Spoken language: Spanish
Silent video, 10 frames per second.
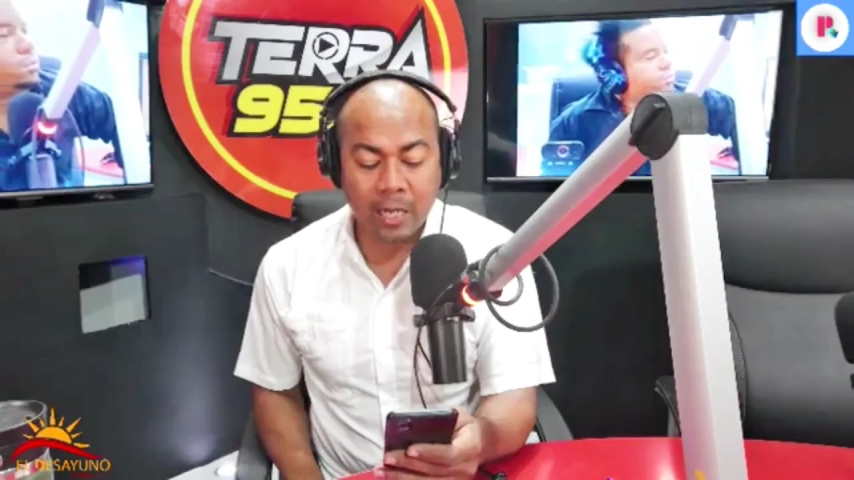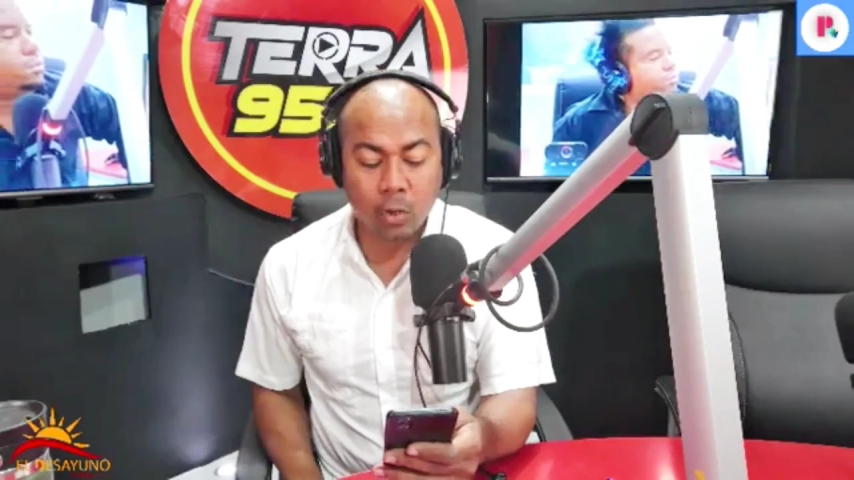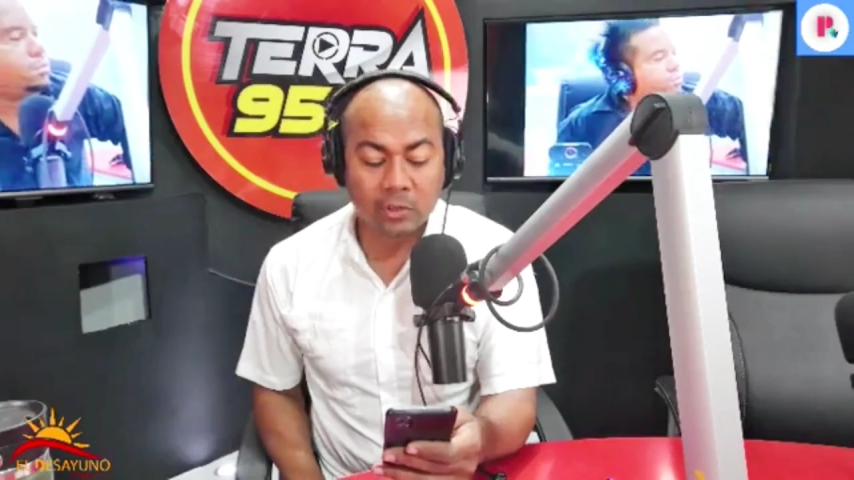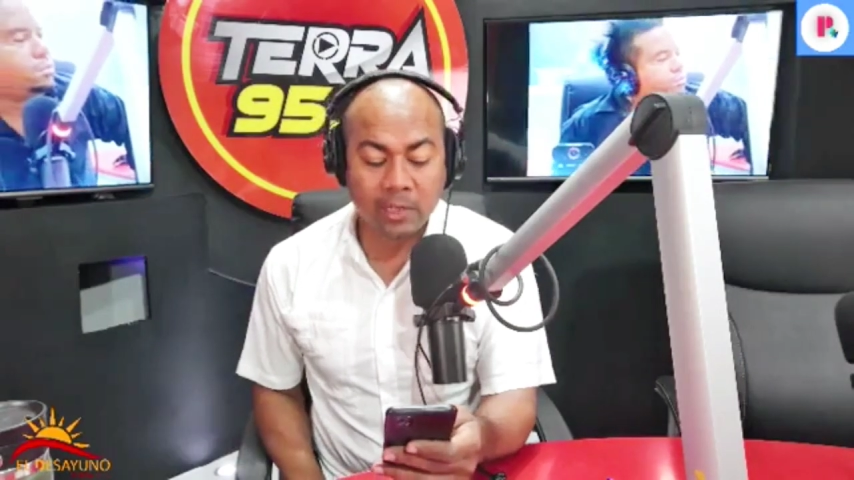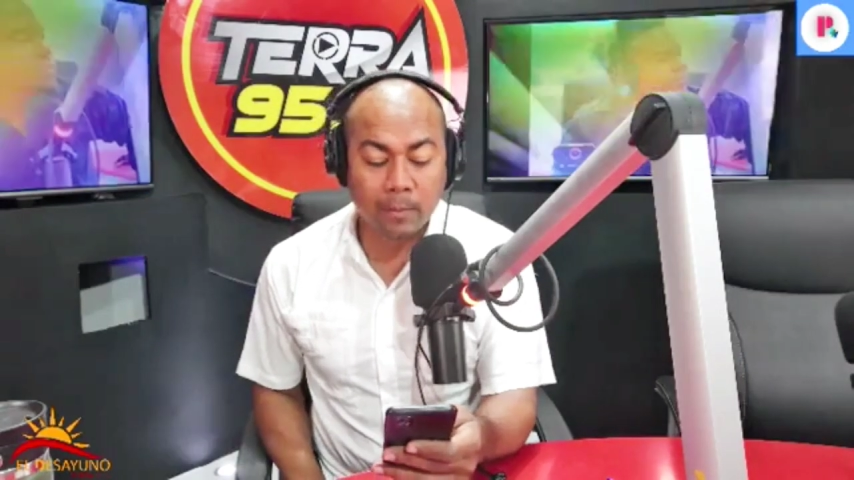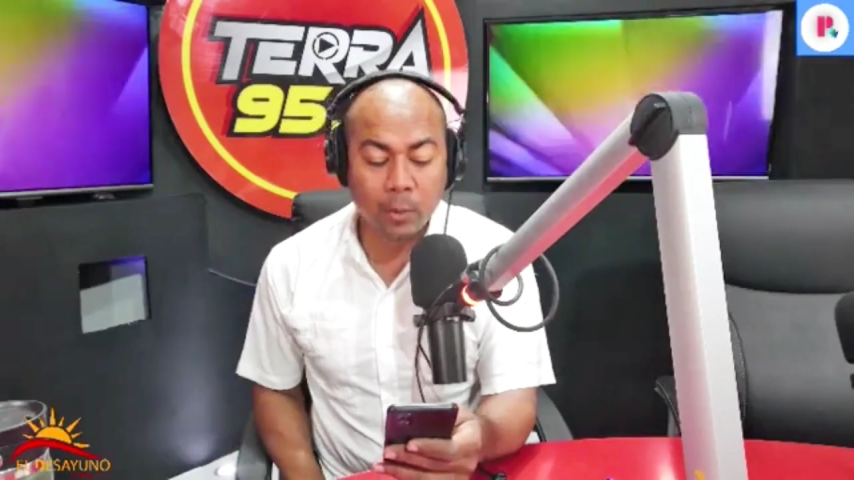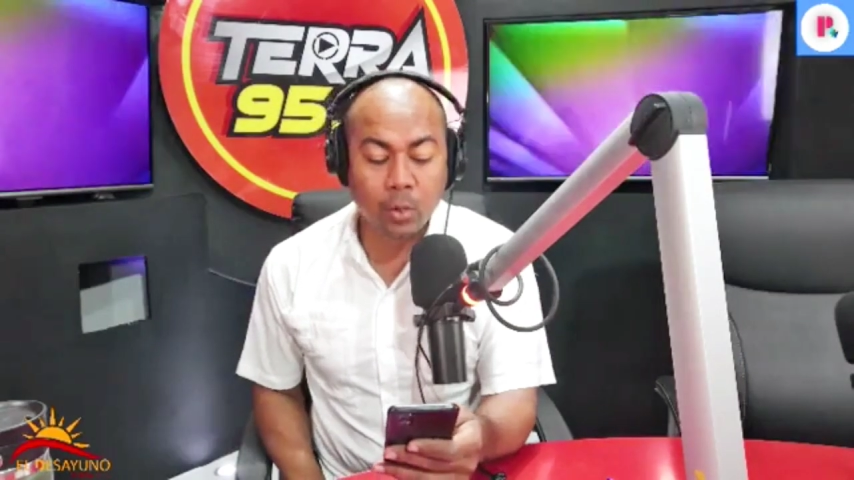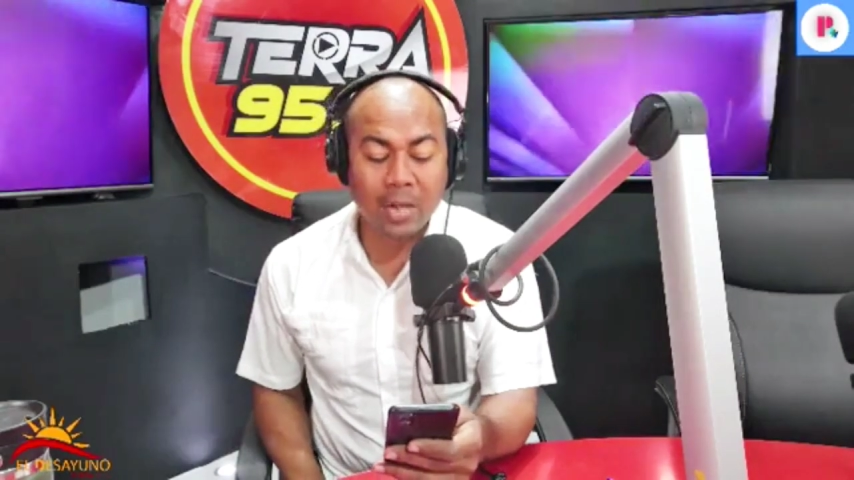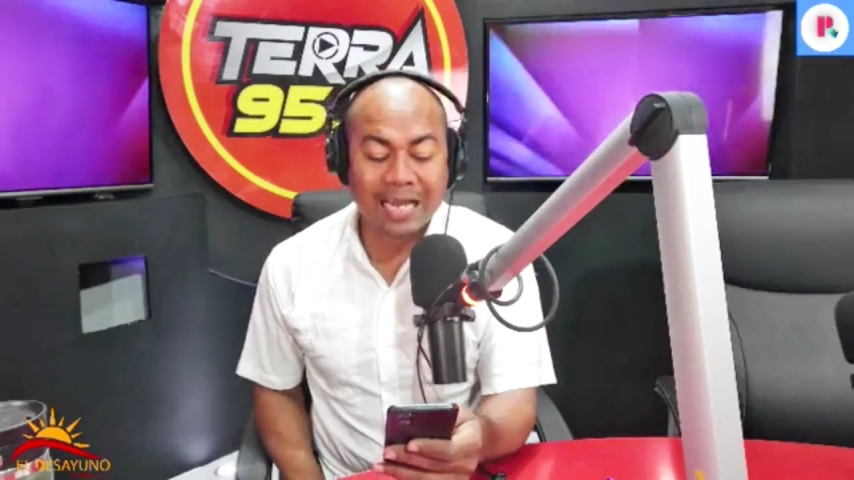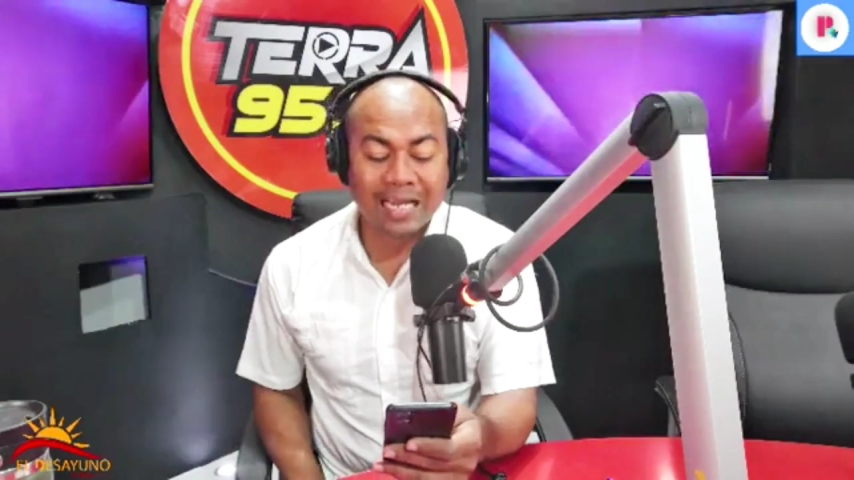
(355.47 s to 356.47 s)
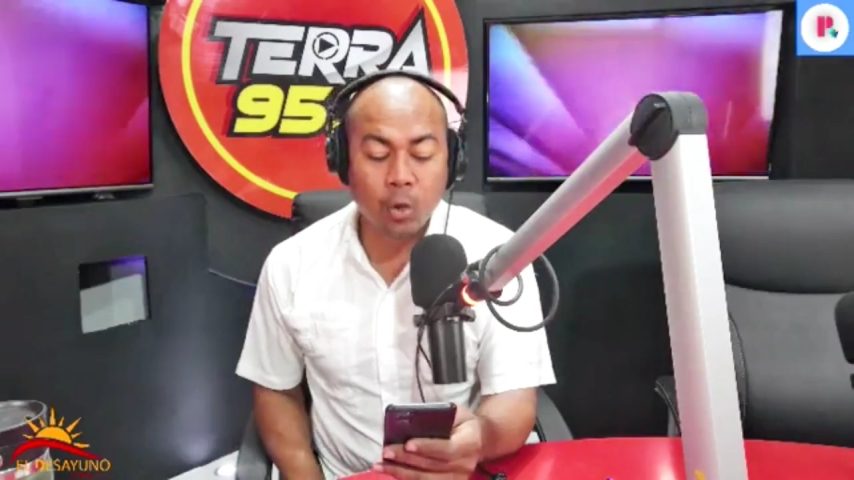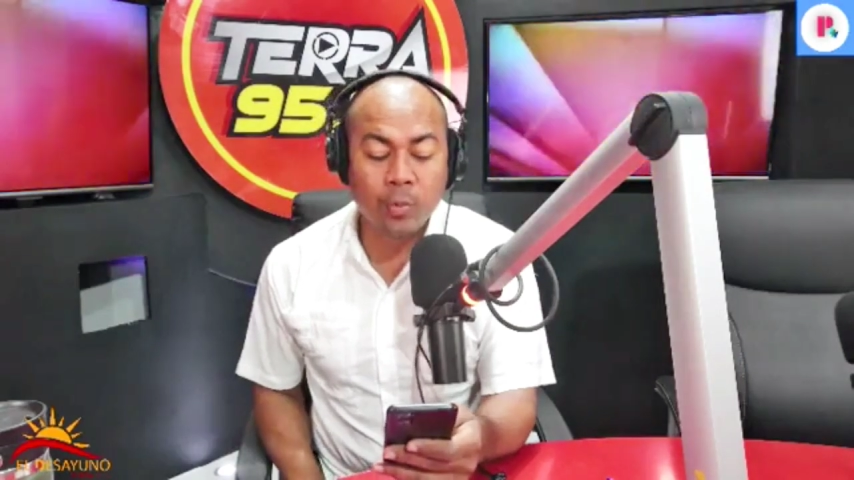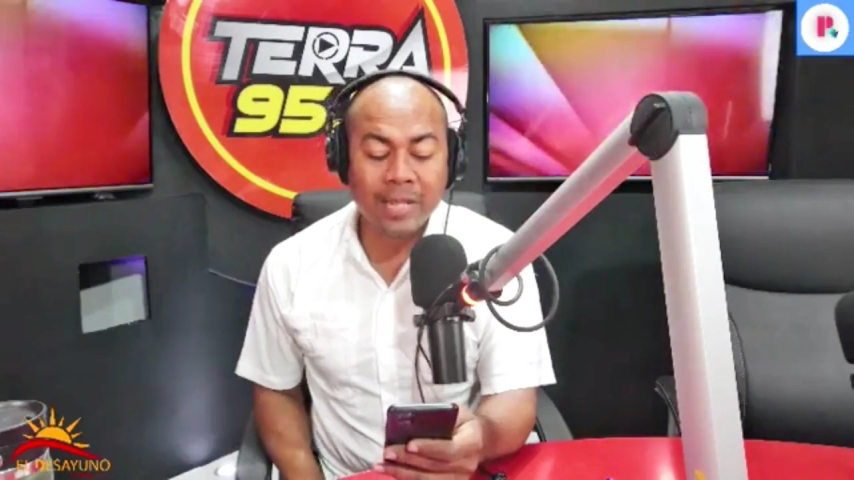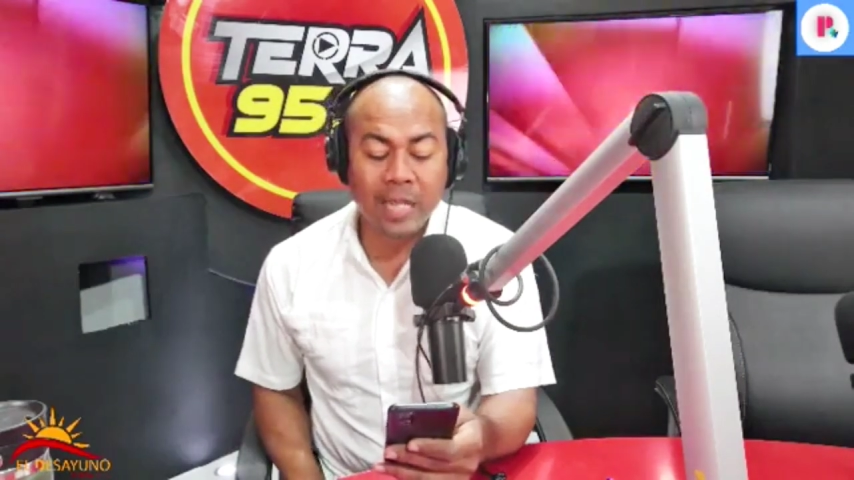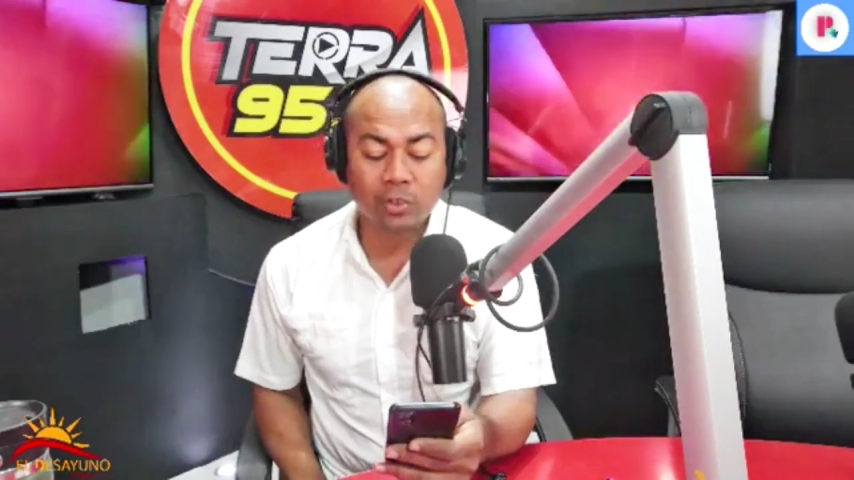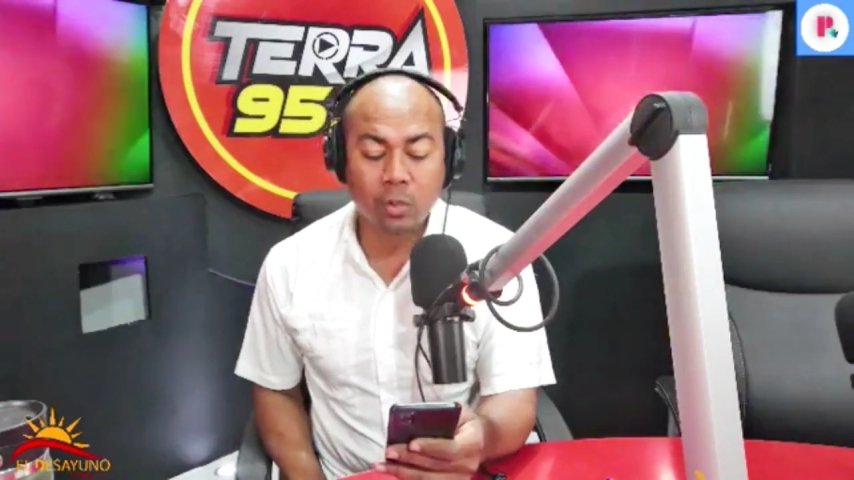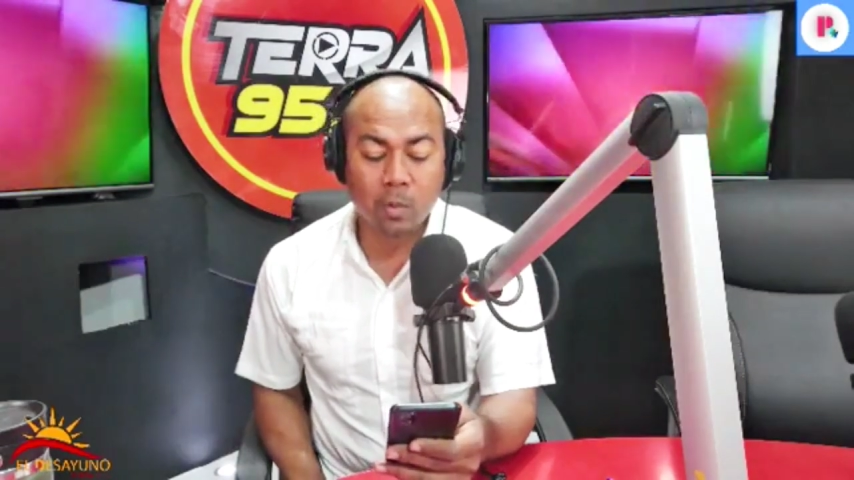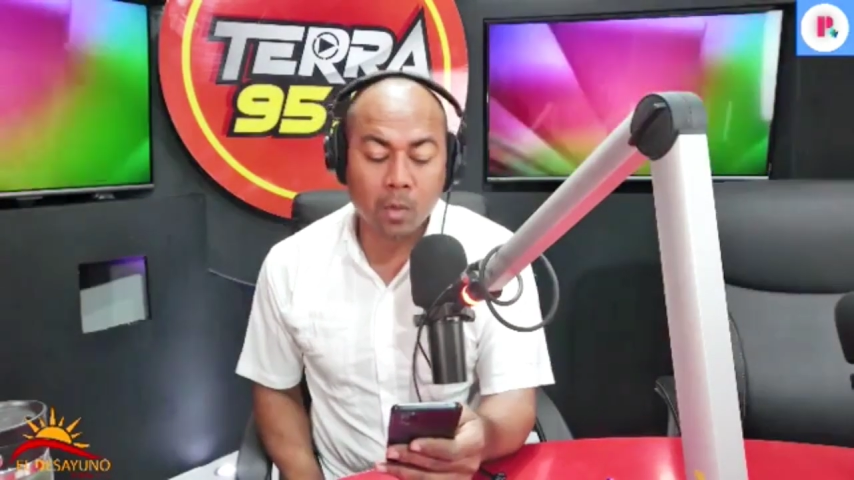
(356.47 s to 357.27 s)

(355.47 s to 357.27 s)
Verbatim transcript: contempló la reubicación,